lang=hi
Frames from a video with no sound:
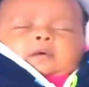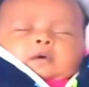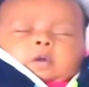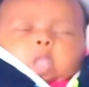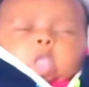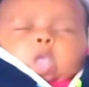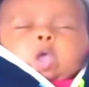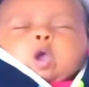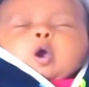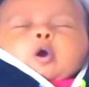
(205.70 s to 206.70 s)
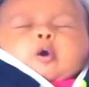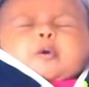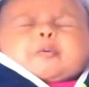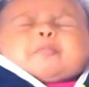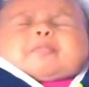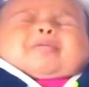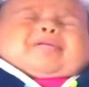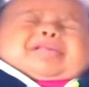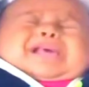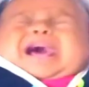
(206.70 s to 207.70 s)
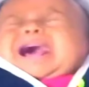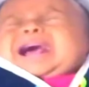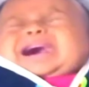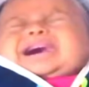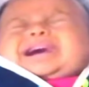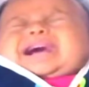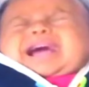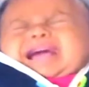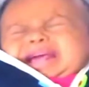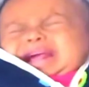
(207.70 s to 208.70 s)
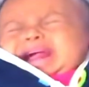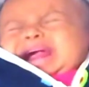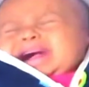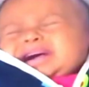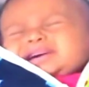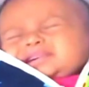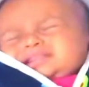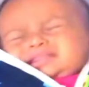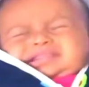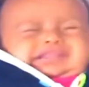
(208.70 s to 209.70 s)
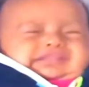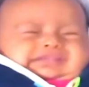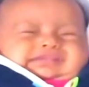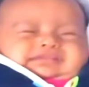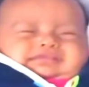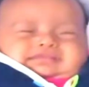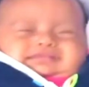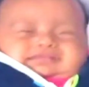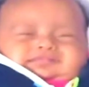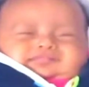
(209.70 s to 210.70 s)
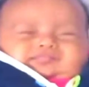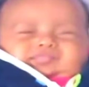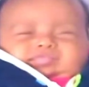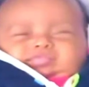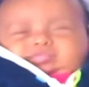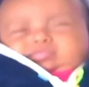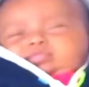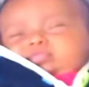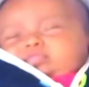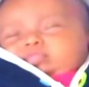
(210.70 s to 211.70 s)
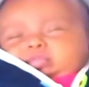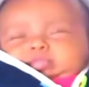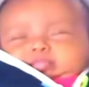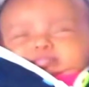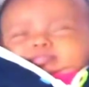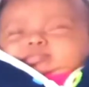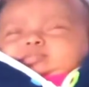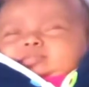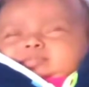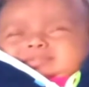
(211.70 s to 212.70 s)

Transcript: बच्चों को काफ़ी ध्यान रखिए प्रोटेक्ट कीजिए अच्छे से कपड़े पहनाएं और धूप ज़रूर दिखाएं जब जब धूप